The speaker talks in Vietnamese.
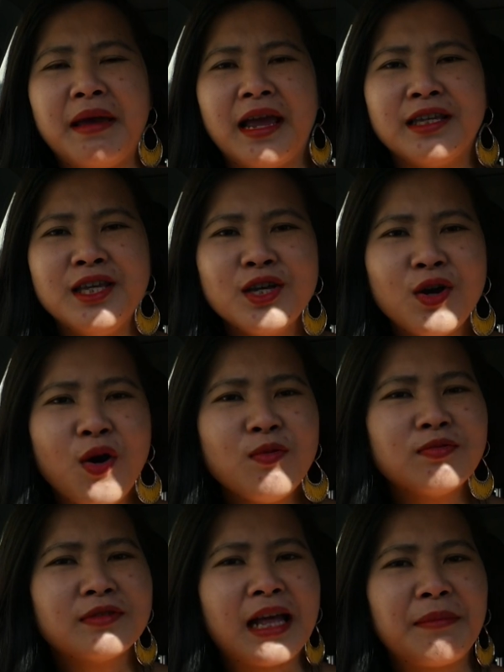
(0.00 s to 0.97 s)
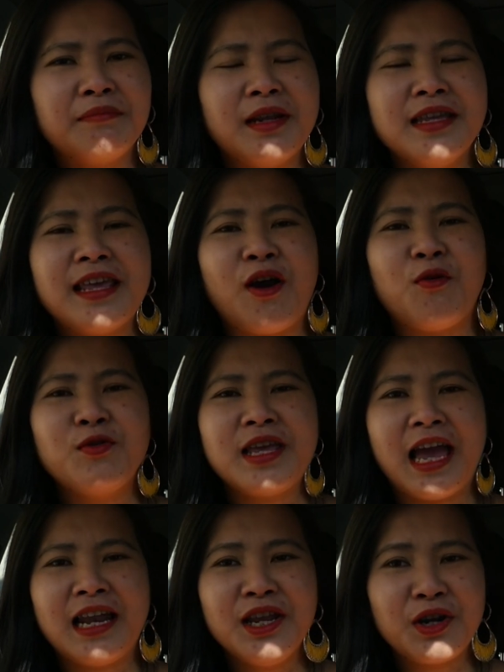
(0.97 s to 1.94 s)
bè chí cốt, thăm để nhậu
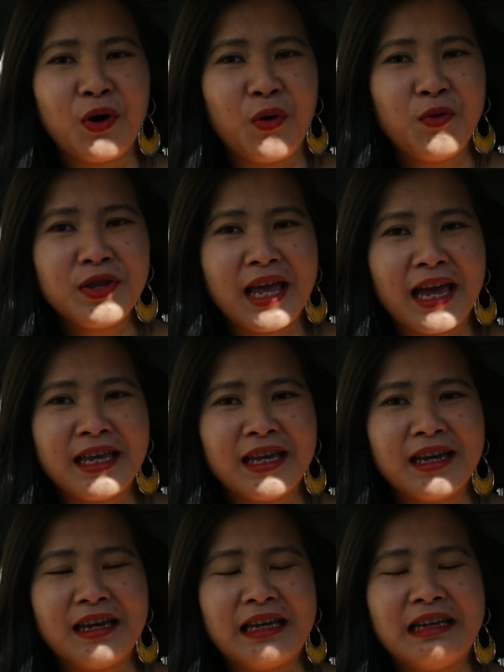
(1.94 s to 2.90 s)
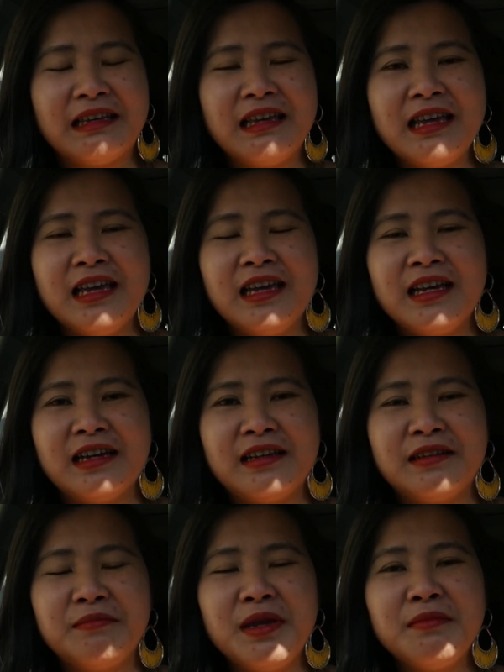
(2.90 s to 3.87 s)
vài ly rượu, vài
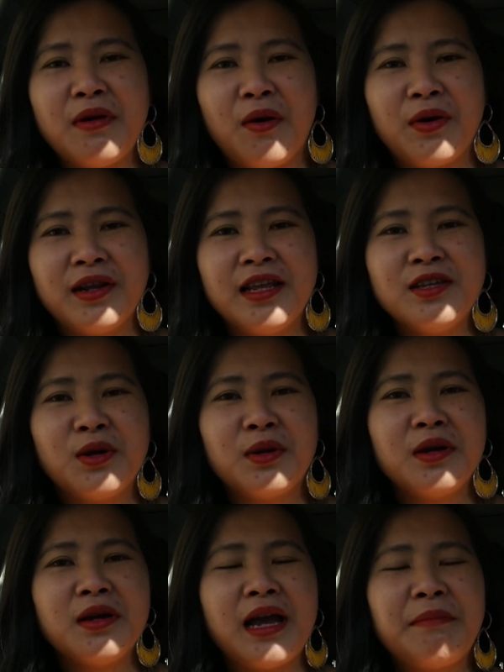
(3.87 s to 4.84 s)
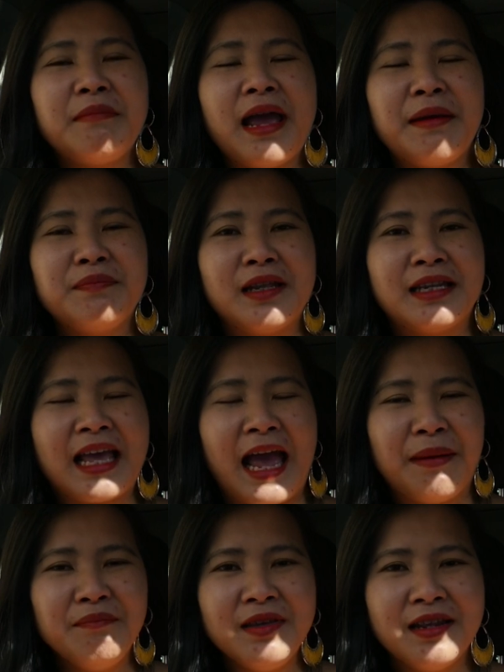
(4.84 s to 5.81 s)
à, miếng mồi để cho nó ấm áp tình
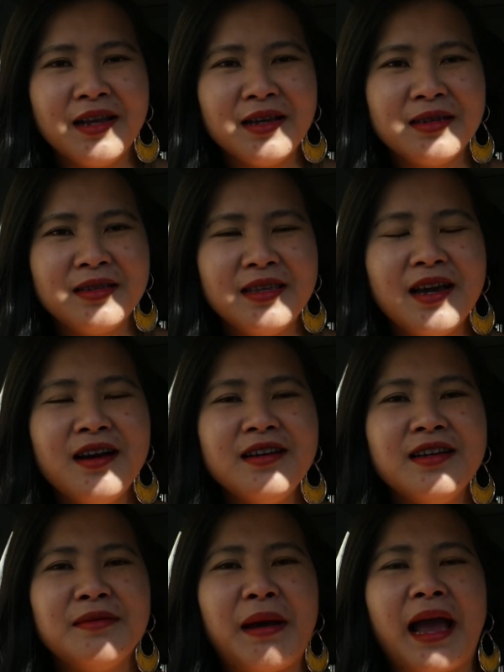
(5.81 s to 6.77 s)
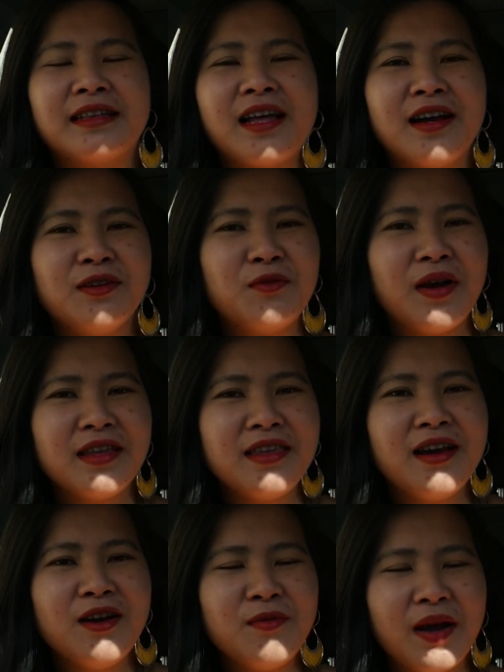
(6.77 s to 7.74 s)
cảm vậy đó, nhớ bạn thân quá,
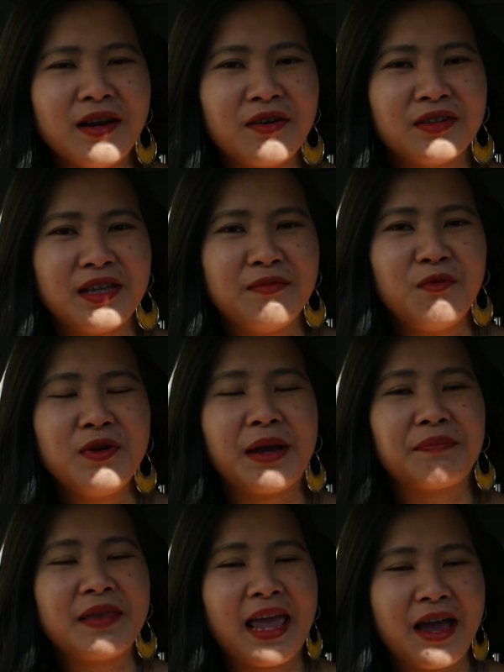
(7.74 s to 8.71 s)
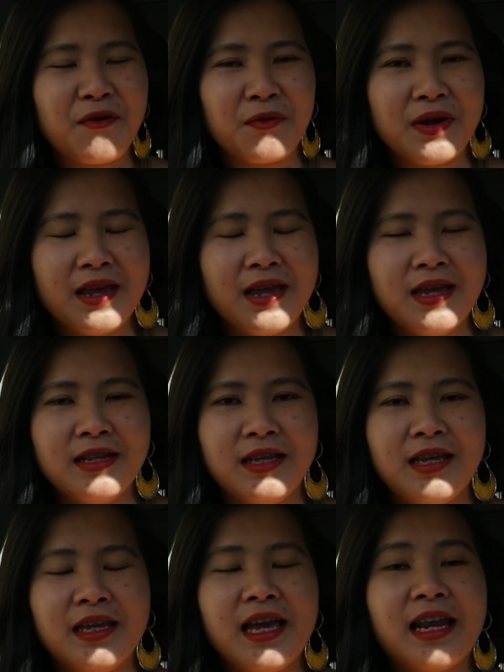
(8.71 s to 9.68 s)
nhớ quá rồi thì muốn gặp nhau.
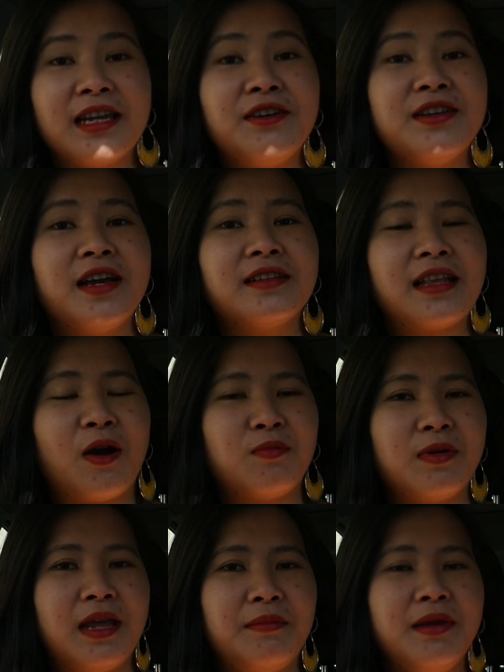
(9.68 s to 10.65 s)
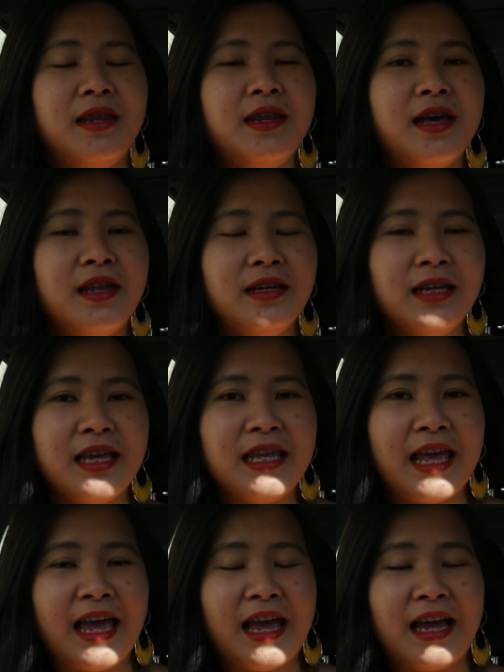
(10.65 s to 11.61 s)
Thì cái anh người dân tộc này mới đi đến cái
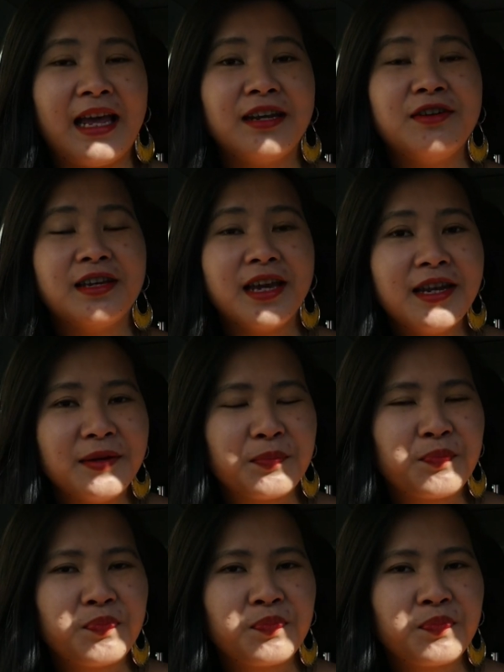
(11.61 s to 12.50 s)
nhà anh người Kinh.